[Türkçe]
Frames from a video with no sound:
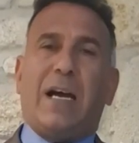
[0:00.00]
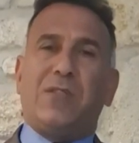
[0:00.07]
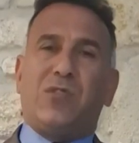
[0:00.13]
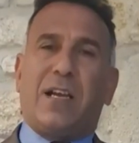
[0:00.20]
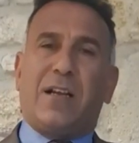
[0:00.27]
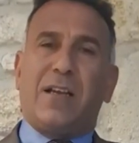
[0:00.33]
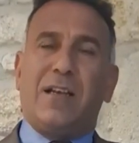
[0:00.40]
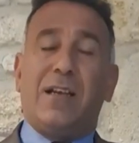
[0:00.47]

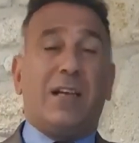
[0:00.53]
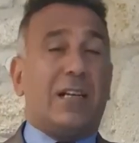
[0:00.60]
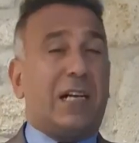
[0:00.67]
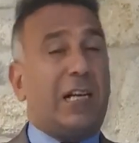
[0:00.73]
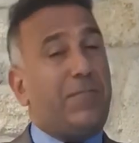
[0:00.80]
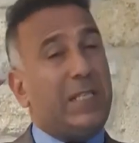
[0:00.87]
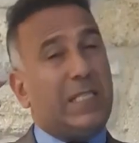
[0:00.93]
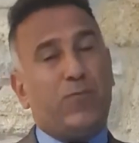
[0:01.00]
ancak
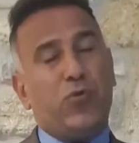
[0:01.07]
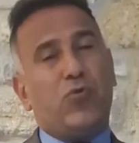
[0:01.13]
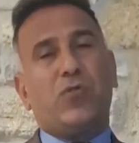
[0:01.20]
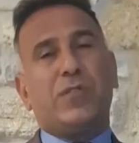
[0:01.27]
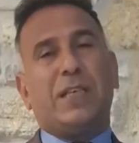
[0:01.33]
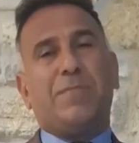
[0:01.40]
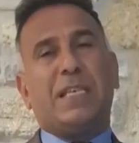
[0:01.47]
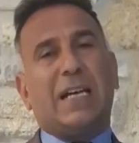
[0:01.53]
Kıbrıs
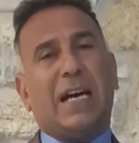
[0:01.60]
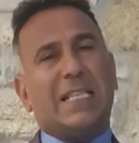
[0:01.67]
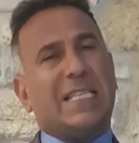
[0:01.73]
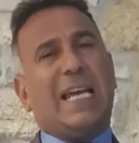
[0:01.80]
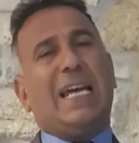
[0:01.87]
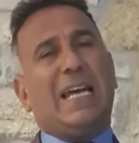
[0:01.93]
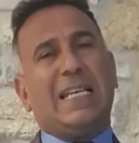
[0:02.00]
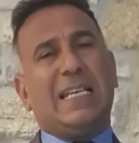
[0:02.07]
büyüklüğünde bir
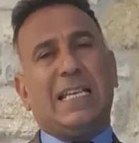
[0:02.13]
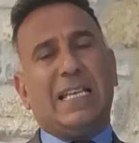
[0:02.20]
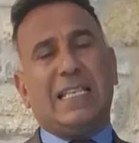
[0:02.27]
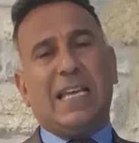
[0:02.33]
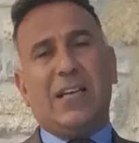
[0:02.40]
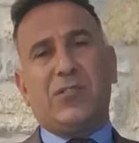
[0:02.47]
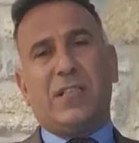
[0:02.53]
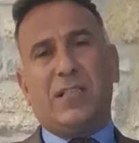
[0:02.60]
ada ile
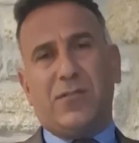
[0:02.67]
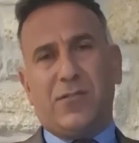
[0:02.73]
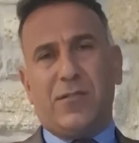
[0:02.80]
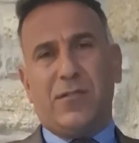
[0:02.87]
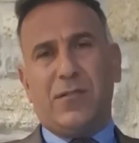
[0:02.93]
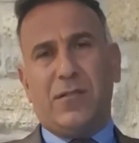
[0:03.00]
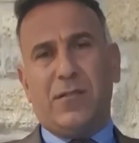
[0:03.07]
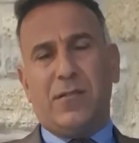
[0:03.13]

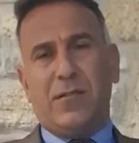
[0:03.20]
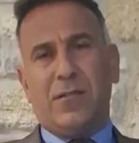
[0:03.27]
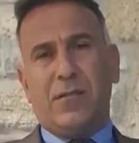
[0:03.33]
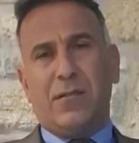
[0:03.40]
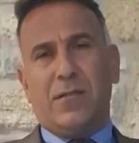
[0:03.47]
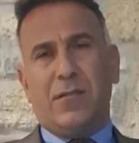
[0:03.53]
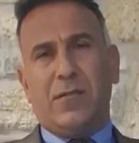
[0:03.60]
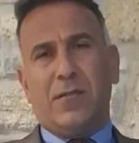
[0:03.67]
gerçekleşir.
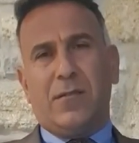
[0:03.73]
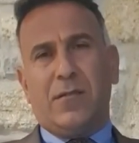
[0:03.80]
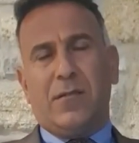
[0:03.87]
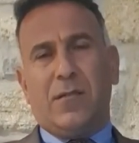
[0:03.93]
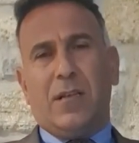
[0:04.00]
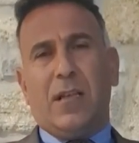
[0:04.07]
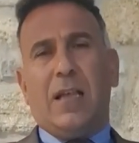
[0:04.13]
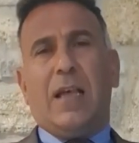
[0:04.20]

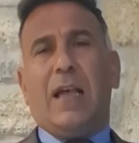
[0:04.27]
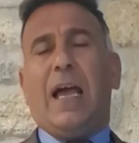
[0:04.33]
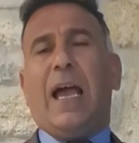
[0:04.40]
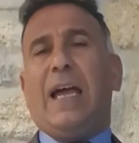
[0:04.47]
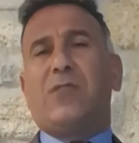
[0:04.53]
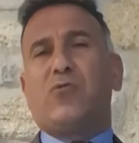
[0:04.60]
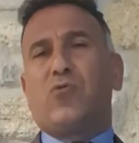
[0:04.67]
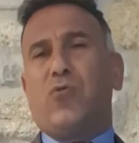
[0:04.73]

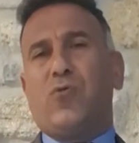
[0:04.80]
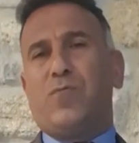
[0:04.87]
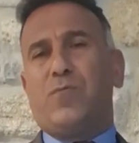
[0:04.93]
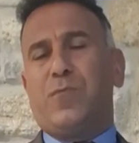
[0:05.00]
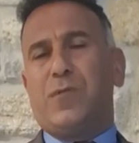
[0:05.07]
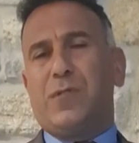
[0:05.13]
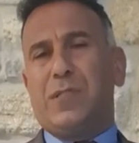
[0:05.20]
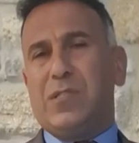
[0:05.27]
Her tohum
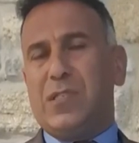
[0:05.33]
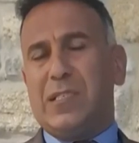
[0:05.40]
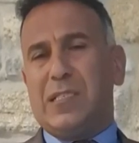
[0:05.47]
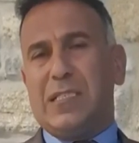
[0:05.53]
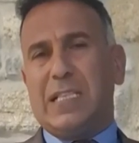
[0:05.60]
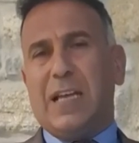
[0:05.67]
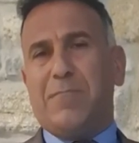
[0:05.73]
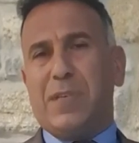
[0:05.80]

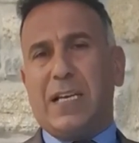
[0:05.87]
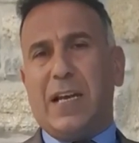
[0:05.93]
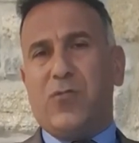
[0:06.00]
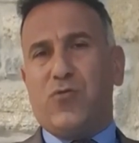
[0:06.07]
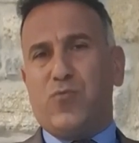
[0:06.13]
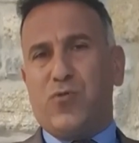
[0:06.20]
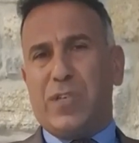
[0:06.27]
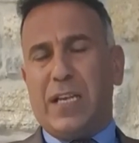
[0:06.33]
cinsinden birer
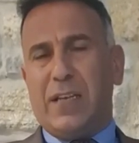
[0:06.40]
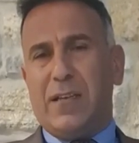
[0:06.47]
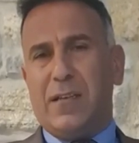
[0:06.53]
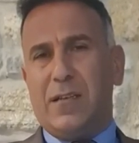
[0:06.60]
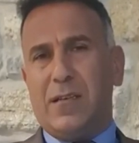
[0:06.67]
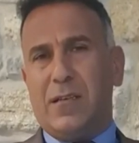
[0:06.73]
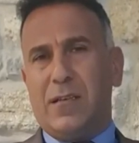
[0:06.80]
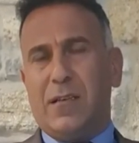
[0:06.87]
numune,
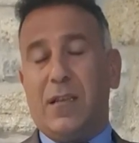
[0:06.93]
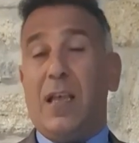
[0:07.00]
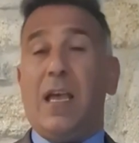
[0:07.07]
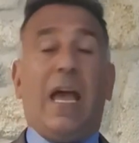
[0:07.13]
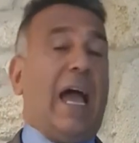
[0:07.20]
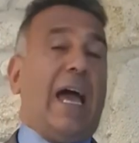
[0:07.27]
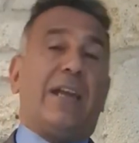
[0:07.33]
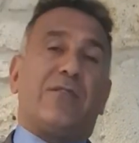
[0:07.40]

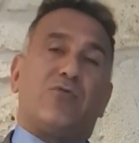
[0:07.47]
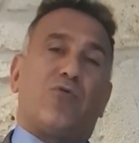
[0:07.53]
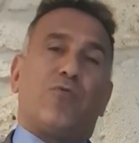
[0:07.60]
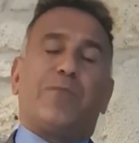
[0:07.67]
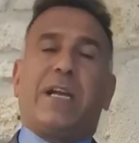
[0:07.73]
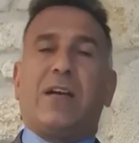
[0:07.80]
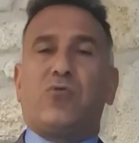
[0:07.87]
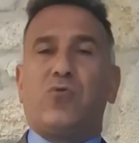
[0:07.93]
her
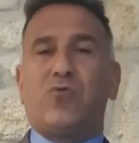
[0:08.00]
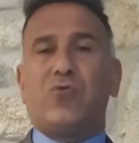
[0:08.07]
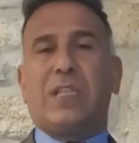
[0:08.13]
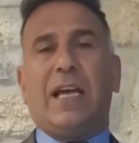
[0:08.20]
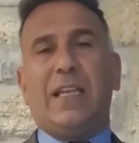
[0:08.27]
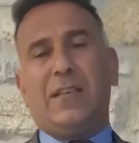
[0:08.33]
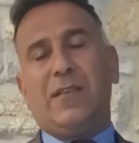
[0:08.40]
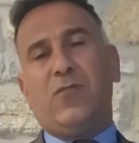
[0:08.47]
toprak
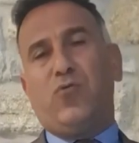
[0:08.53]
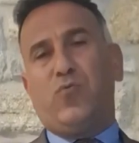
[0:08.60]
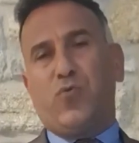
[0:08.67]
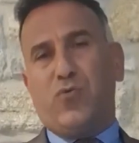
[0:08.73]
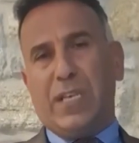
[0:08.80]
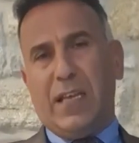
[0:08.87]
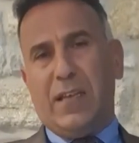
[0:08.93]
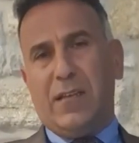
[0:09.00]
türünden
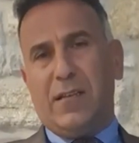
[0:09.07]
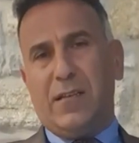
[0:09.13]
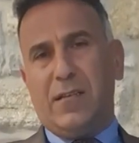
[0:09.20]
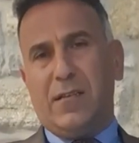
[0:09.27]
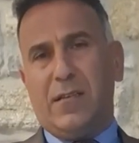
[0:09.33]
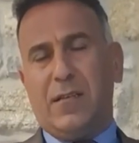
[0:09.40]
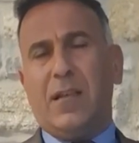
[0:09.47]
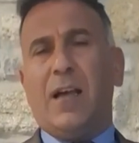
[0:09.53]
numune
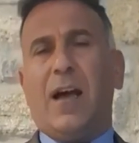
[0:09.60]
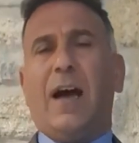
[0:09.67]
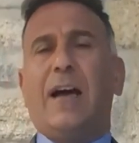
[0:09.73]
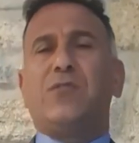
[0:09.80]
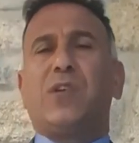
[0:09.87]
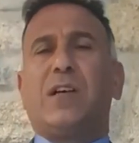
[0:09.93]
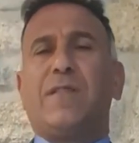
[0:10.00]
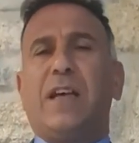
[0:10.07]

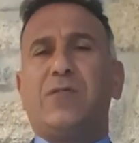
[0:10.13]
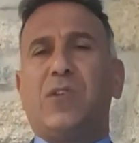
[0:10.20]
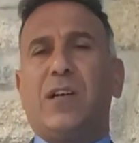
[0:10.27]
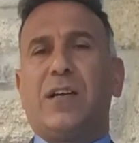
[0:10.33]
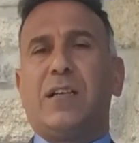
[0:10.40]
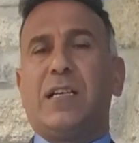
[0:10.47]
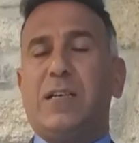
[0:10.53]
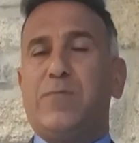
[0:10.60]
ancak ve
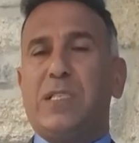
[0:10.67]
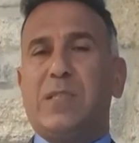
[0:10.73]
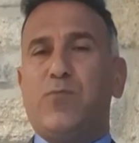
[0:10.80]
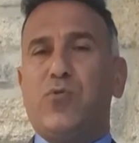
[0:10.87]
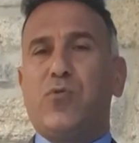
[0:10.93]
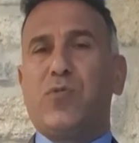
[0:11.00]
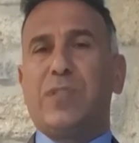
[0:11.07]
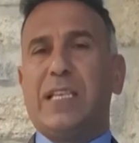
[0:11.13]
ancak Kıbrıs
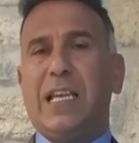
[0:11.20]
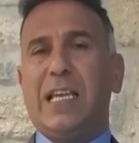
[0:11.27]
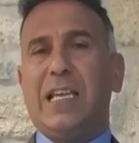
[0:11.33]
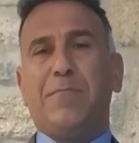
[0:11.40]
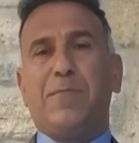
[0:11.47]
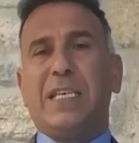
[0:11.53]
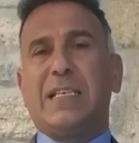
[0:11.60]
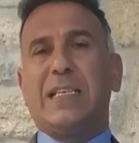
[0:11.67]
büyüklüğünde
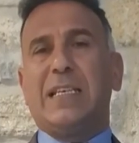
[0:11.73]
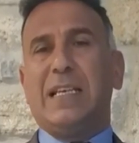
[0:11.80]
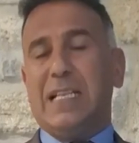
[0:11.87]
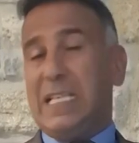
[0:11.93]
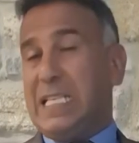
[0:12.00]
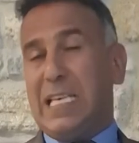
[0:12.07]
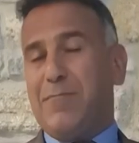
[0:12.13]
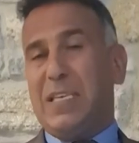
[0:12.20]
bir
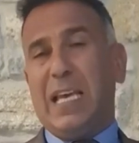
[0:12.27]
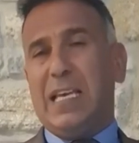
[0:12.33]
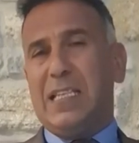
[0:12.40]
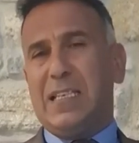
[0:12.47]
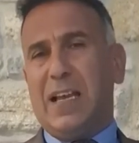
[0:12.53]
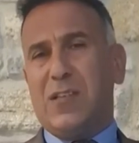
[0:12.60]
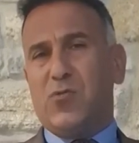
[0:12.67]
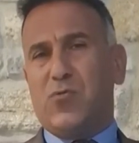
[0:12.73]
gemiye
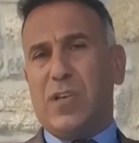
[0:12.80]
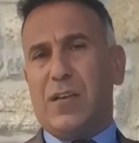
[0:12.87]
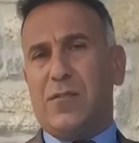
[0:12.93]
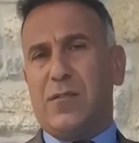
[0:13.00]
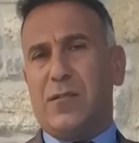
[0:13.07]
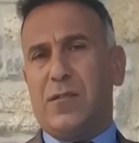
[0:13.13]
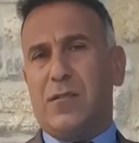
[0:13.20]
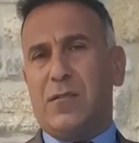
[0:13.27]
ihtiyaç
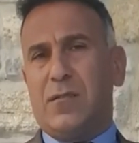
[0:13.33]
duyar.